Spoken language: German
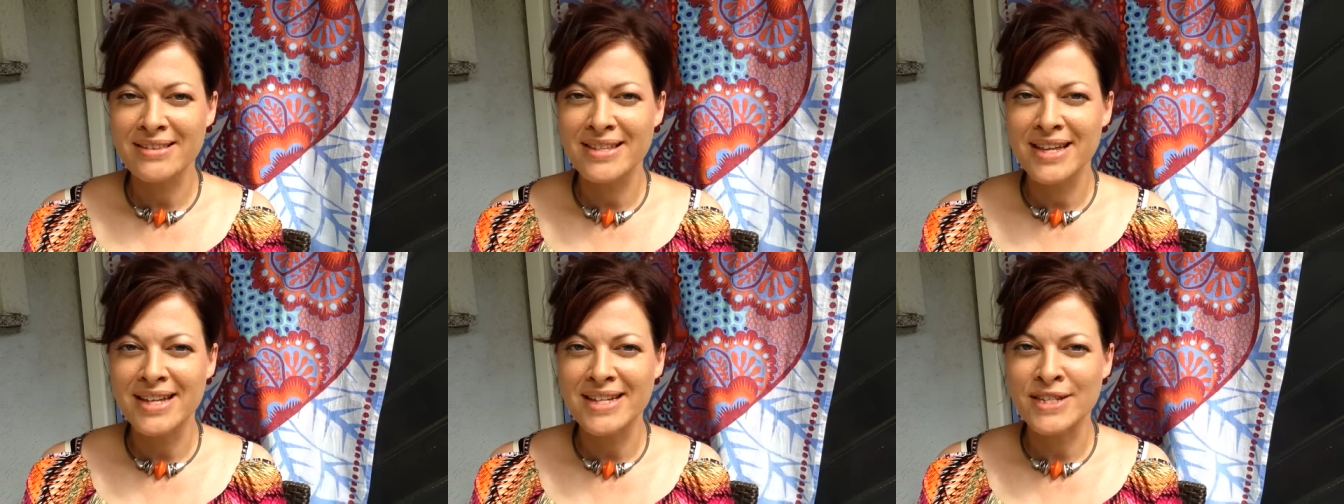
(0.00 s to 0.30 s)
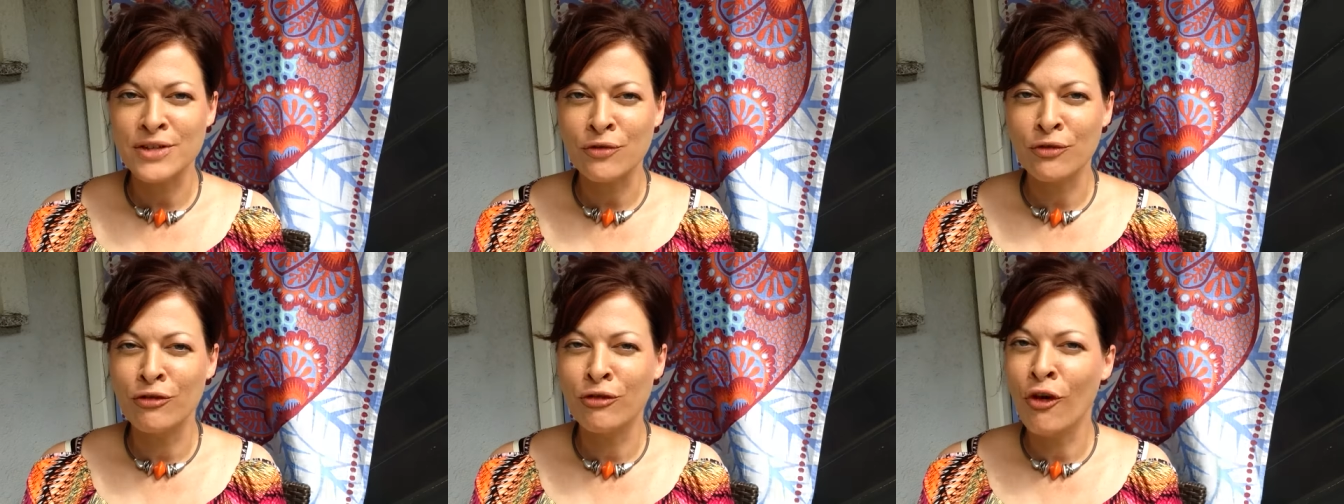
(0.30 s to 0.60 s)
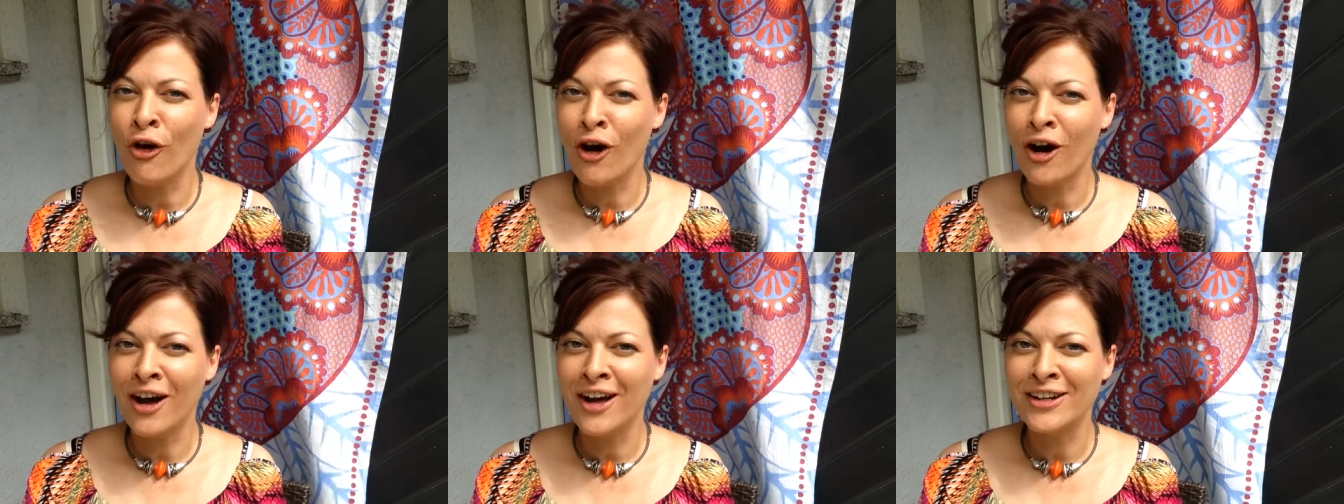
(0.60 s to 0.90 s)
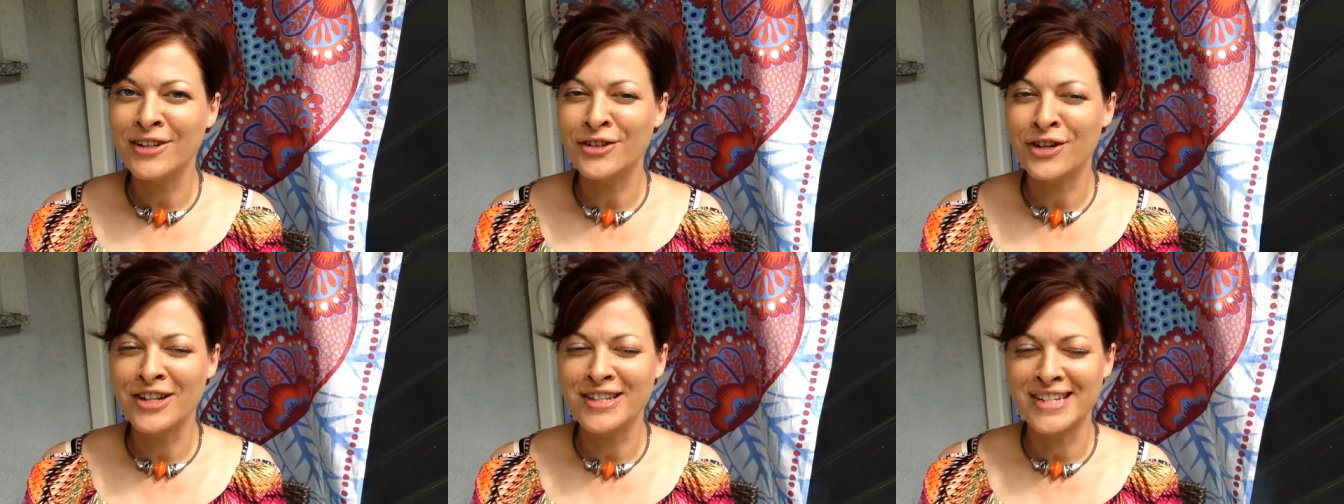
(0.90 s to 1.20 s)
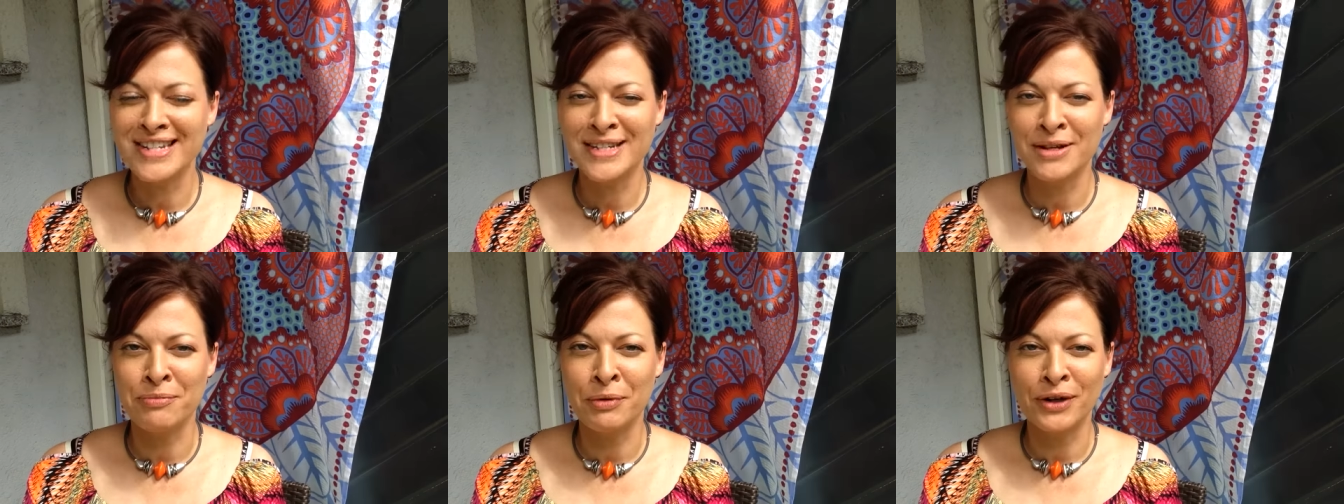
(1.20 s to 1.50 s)
Das Wort oder
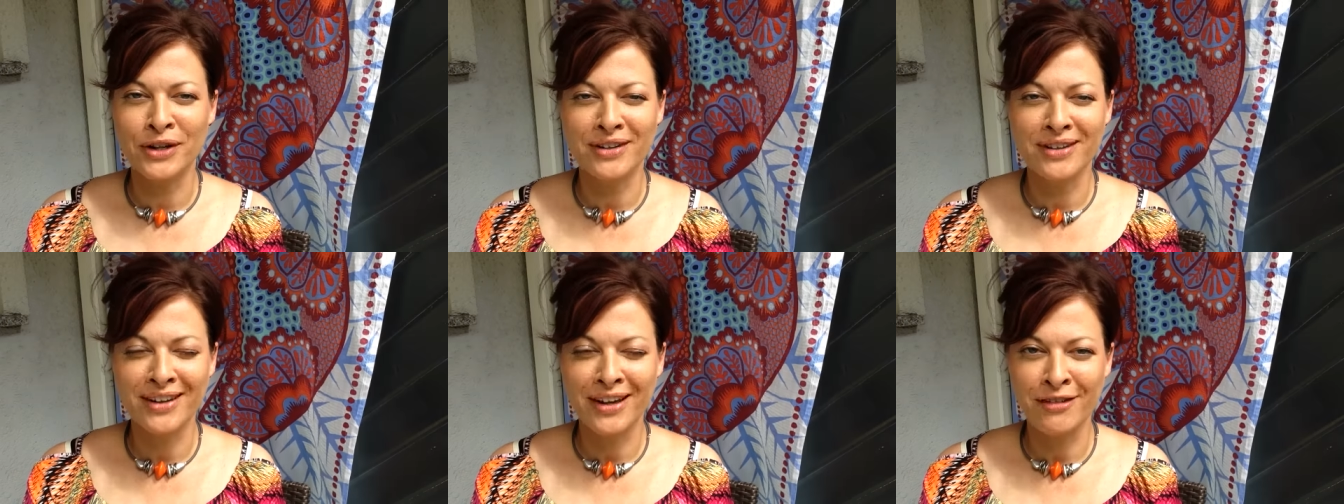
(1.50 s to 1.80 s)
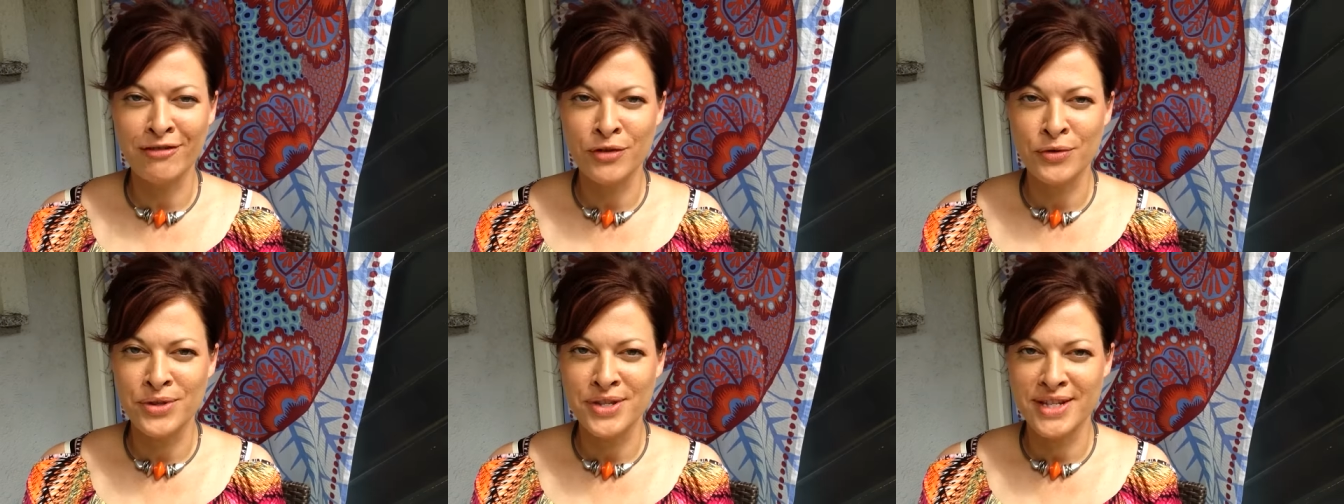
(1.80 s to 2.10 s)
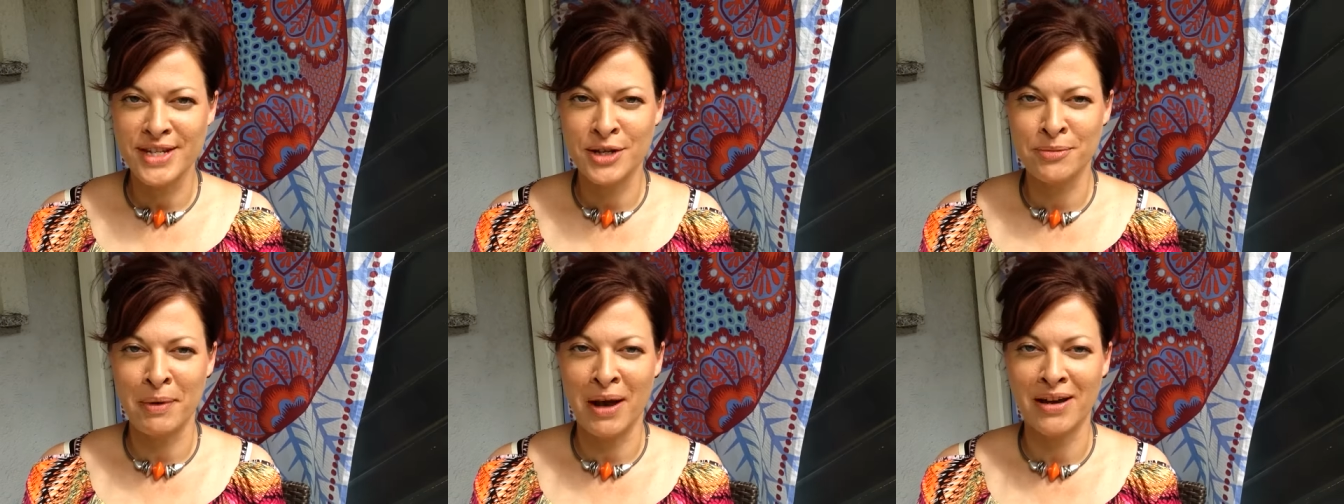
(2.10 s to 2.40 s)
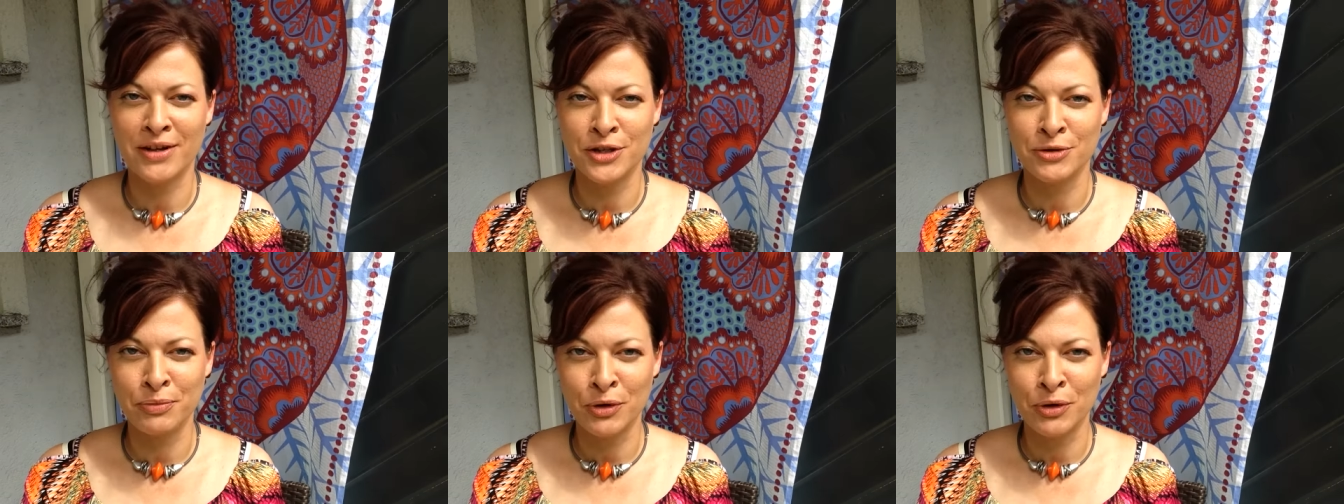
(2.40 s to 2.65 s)
dieser Begriff unsichtbares